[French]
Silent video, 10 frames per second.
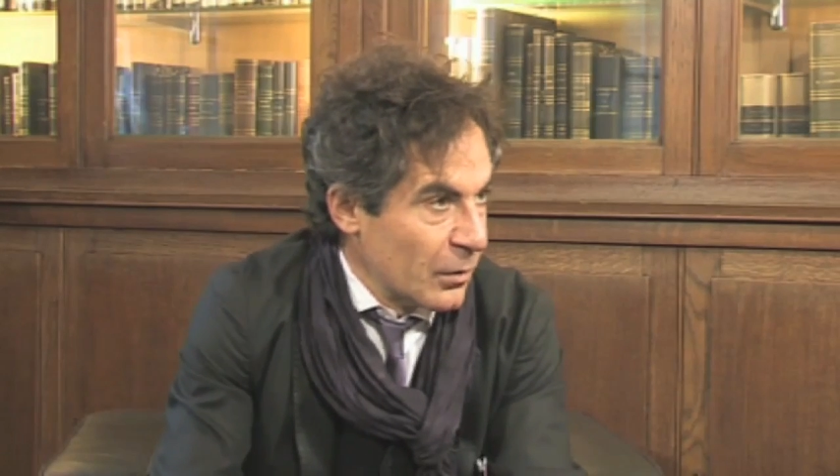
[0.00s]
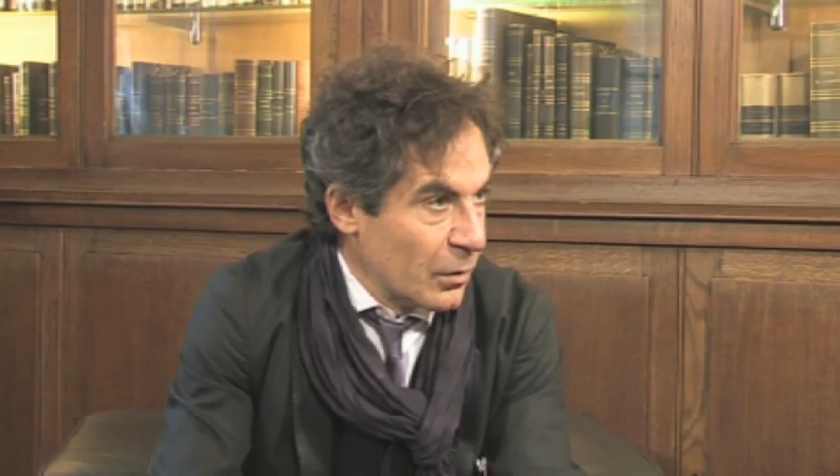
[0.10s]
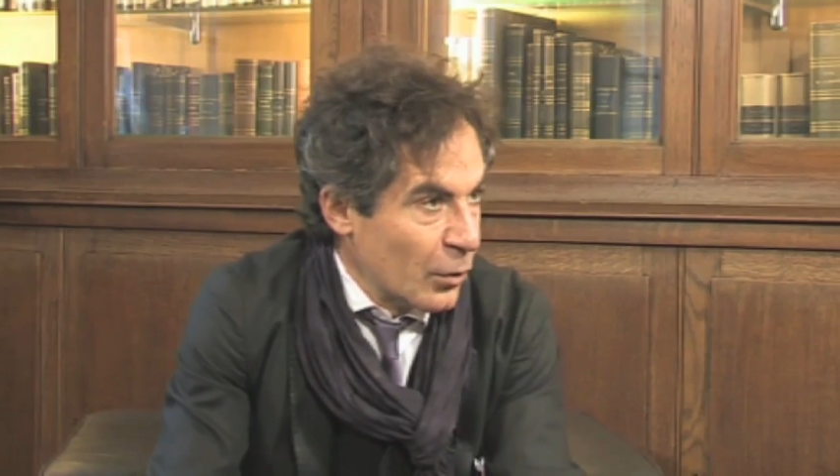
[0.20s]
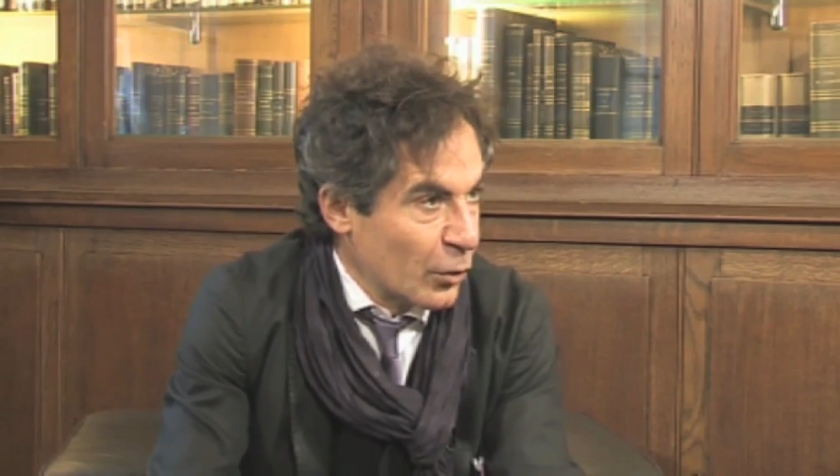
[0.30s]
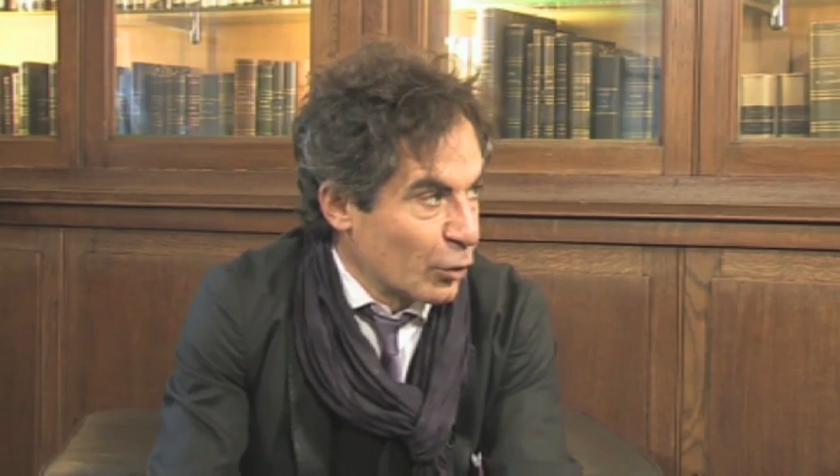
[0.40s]

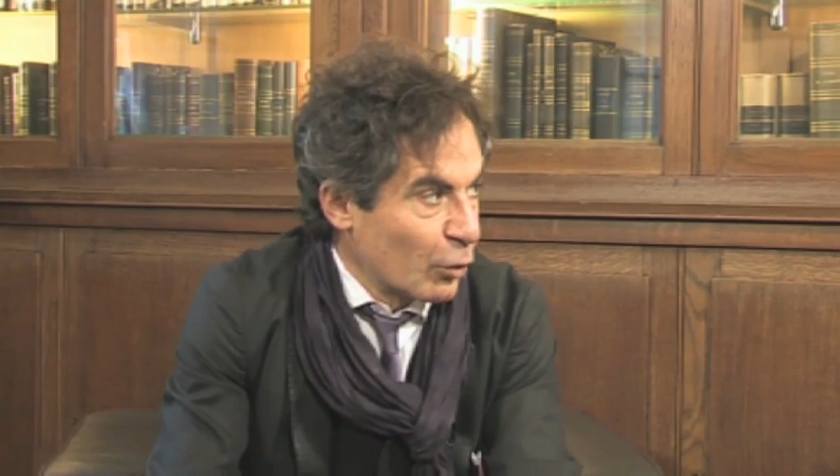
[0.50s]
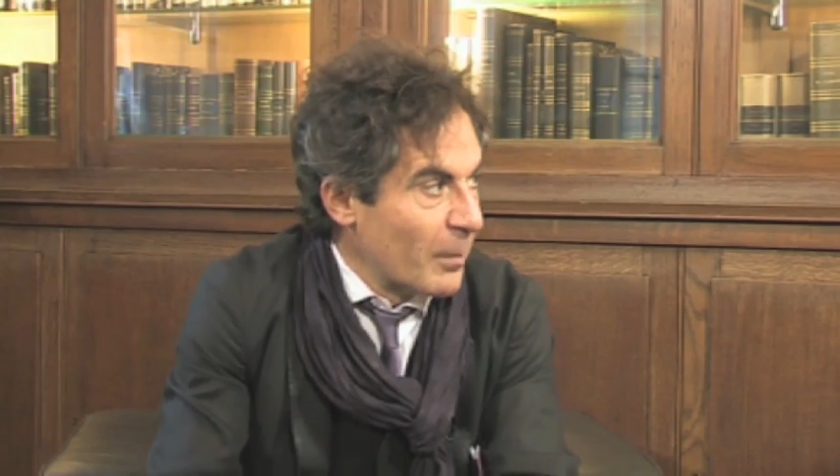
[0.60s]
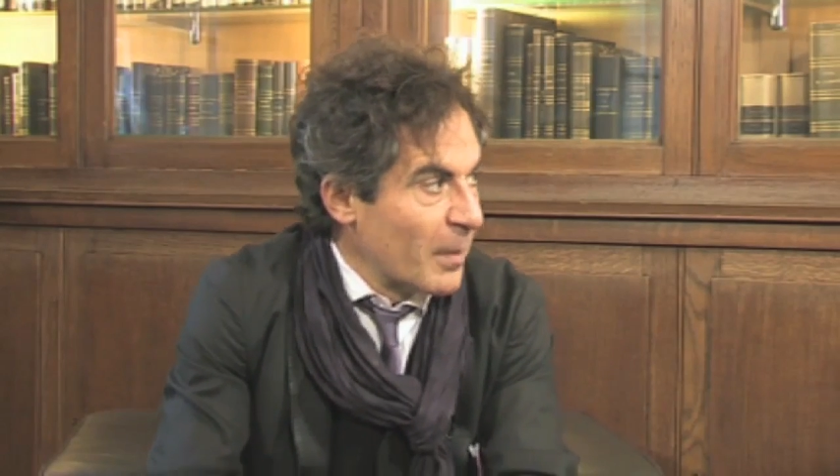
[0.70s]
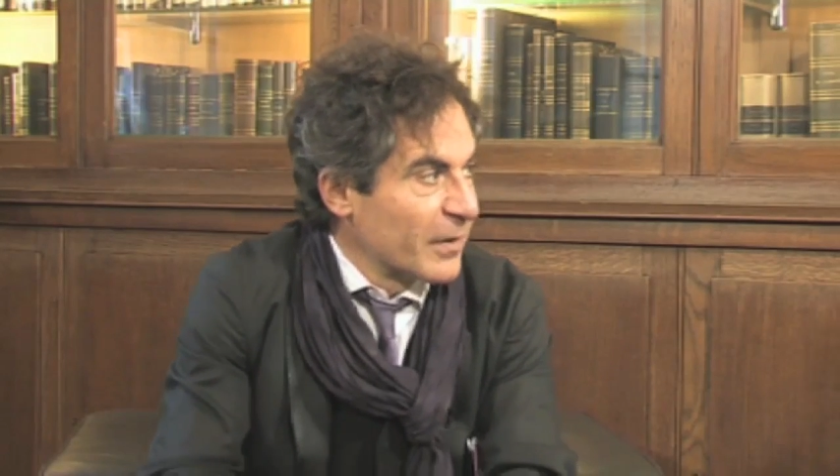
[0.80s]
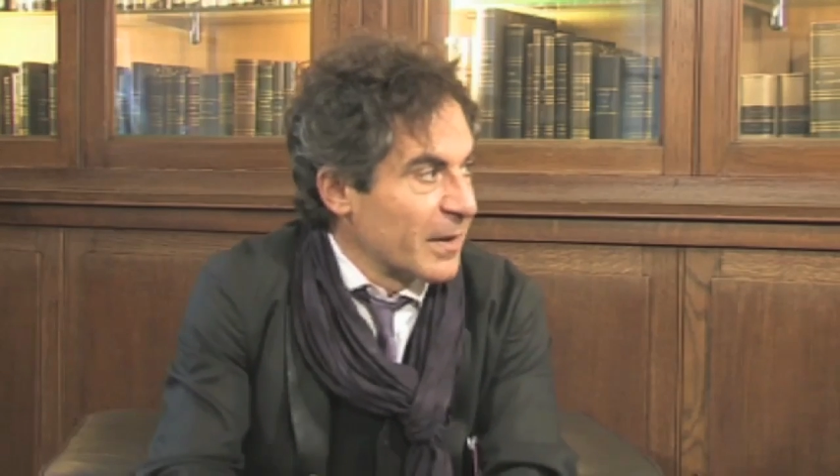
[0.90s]
euh, on ne
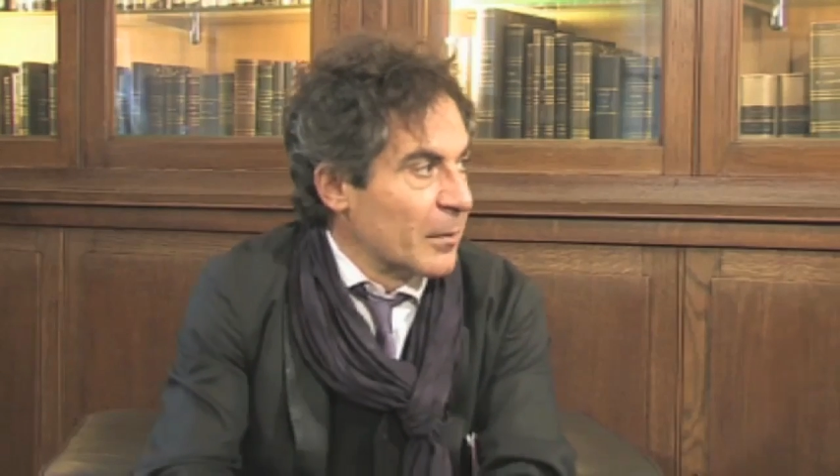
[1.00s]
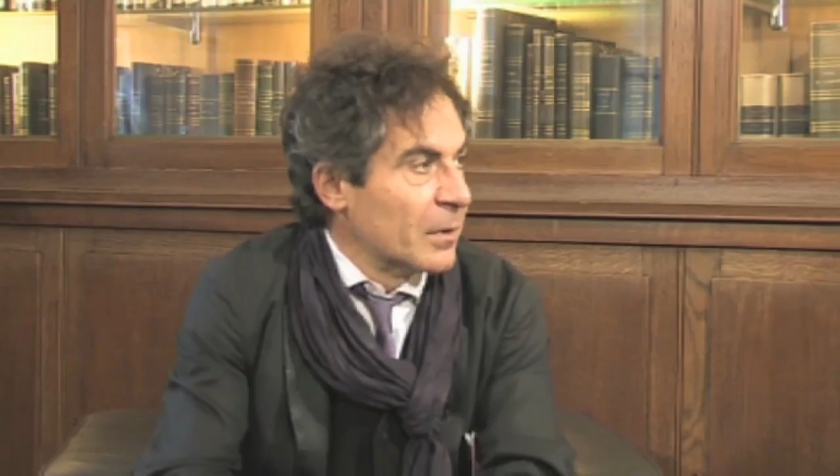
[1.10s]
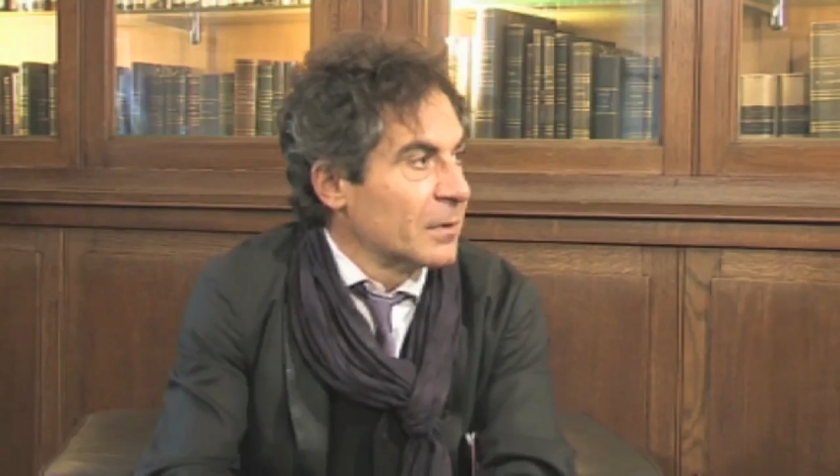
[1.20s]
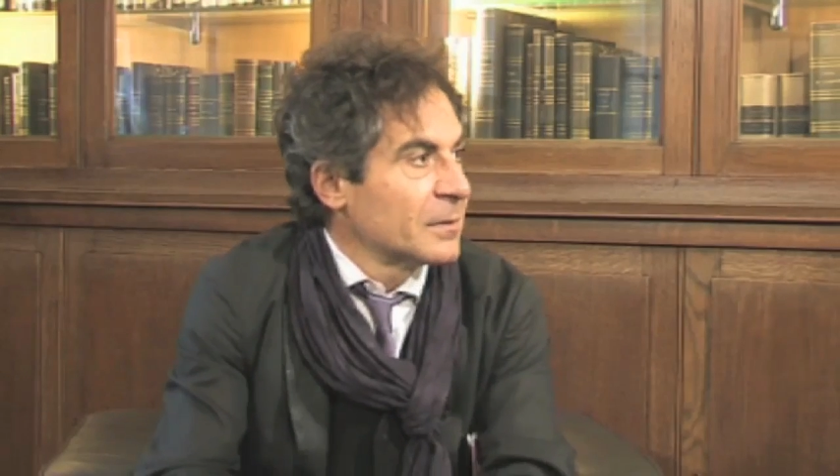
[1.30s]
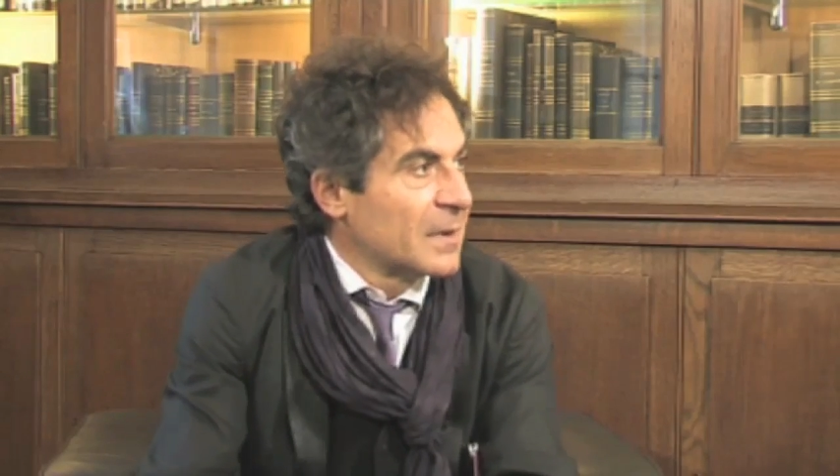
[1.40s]
croit pas
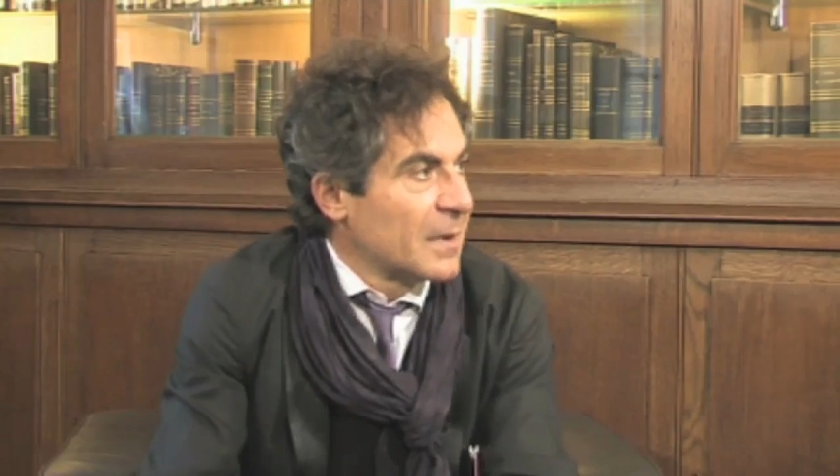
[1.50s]
vraiment,